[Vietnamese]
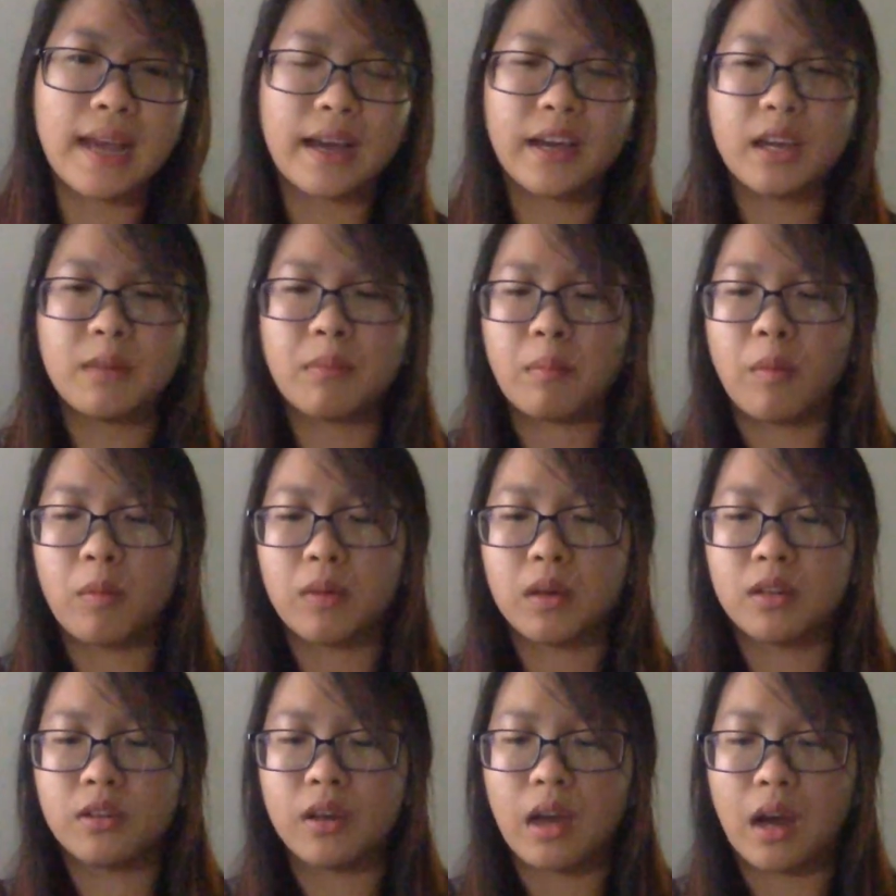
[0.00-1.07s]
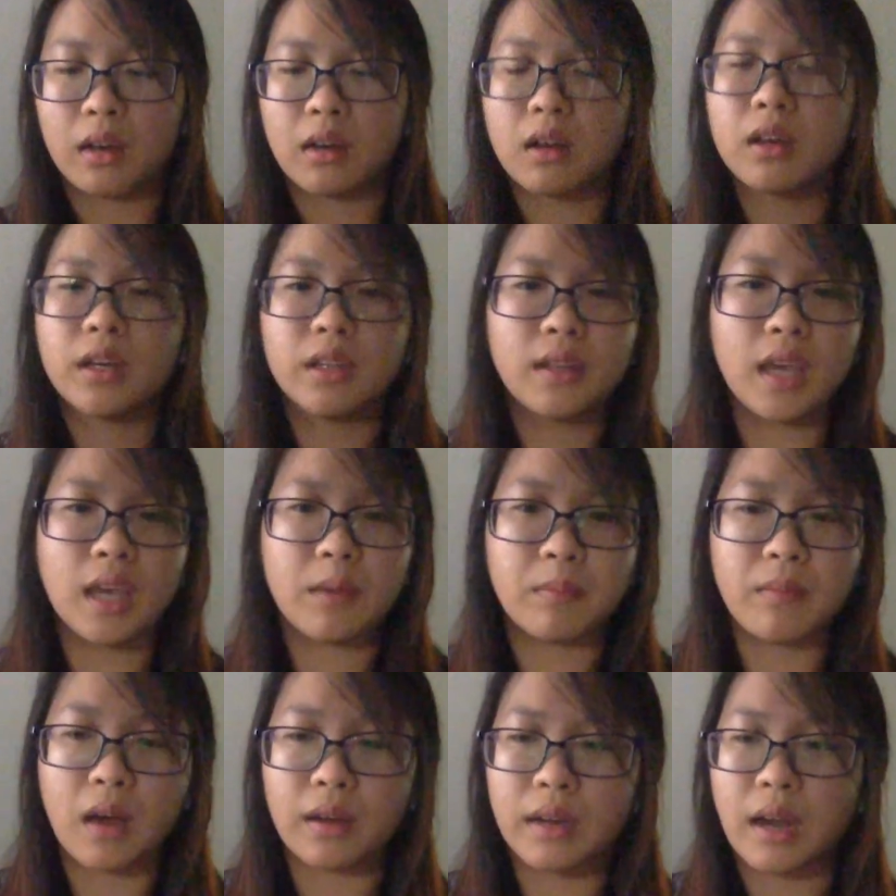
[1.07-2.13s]
khi mà một người họ có kinh nghiệm
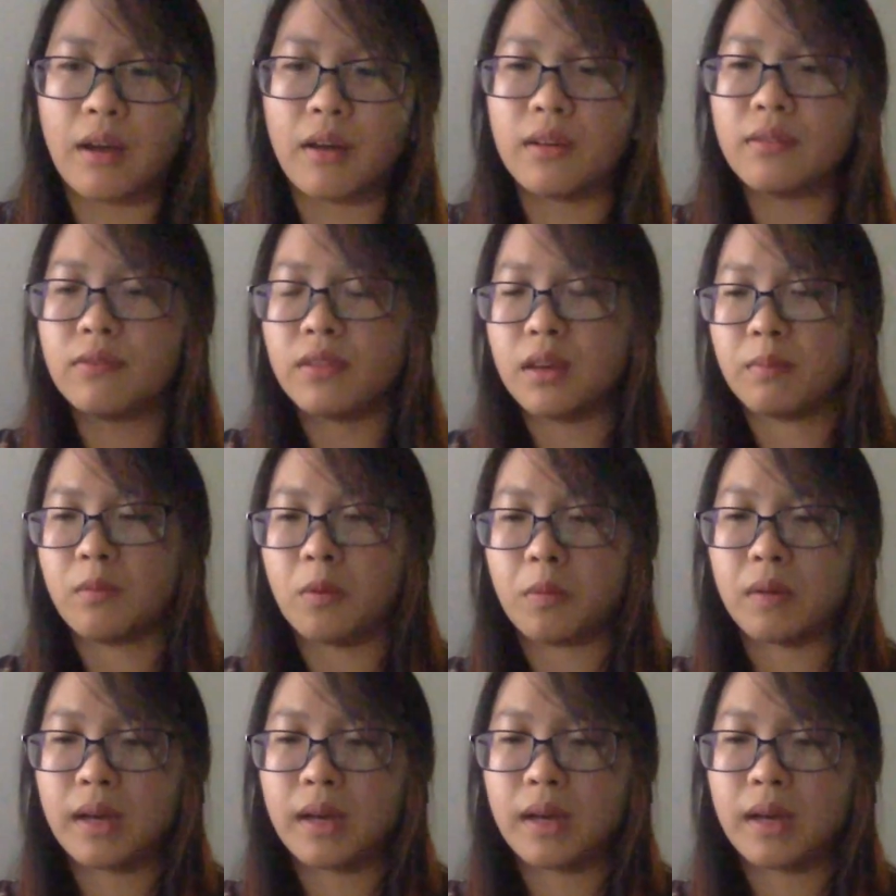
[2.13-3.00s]
họ nói về một